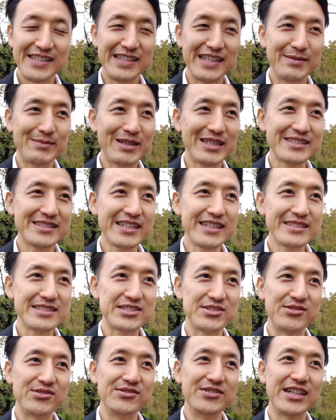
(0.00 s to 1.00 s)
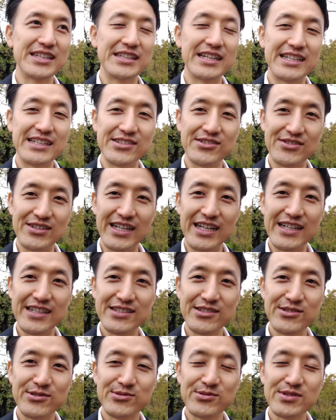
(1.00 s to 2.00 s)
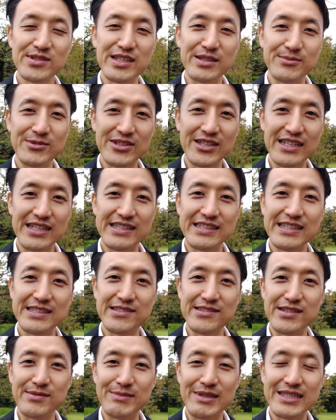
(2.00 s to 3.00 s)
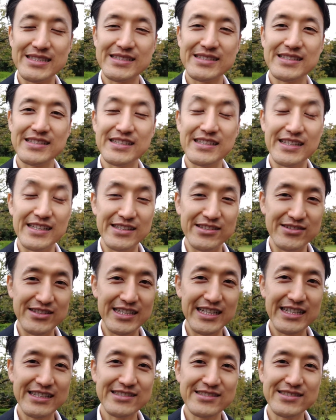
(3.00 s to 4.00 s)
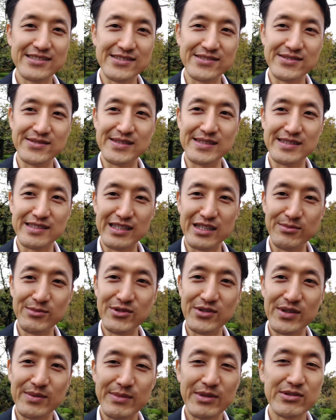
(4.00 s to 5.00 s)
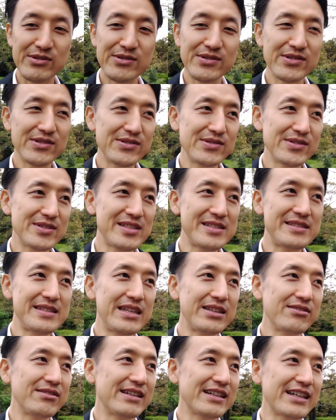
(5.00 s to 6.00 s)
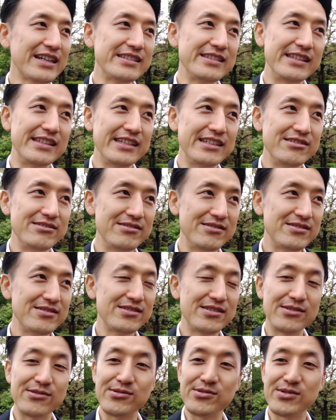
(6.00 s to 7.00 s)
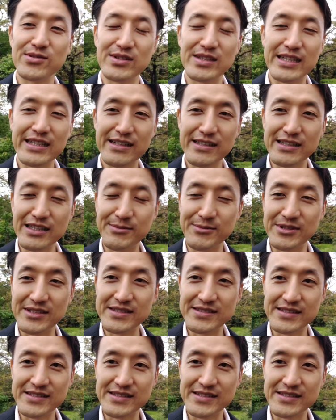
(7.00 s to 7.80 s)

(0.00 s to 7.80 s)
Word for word: でマッサージを受けたりとかいうことでも体っていうのは、えー、とリラックスするんですけどもこういう自然の中にいるってことだけでもで